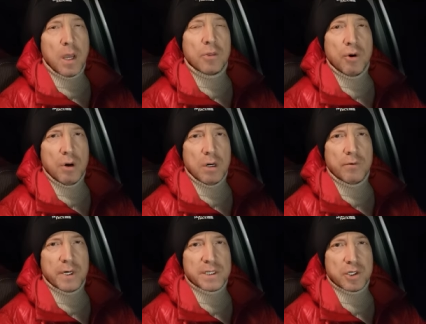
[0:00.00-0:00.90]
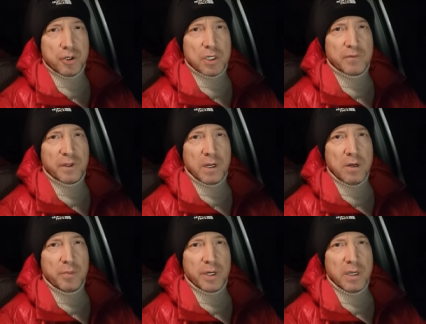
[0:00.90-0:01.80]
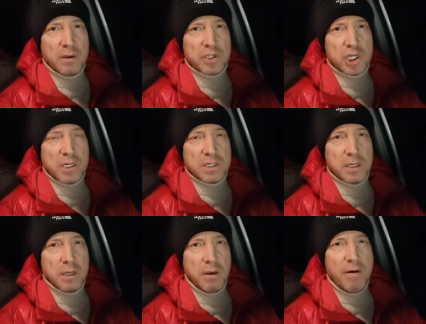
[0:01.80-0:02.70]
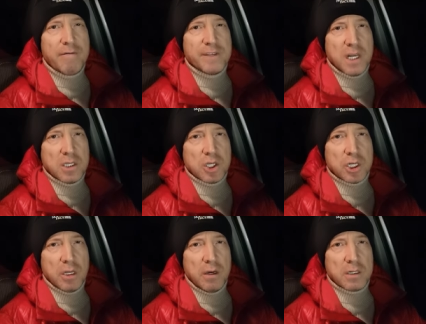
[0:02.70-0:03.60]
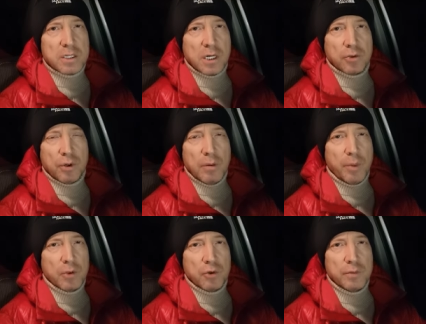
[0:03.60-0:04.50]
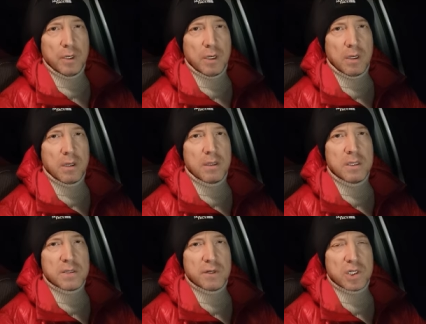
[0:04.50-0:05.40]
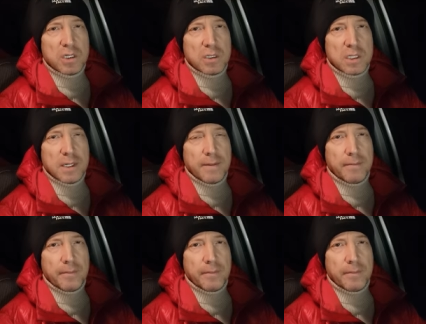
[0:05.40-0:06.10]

Но а у вас, еще раз повторяю, появится шанс встретить человека, с которым подобное не свершится.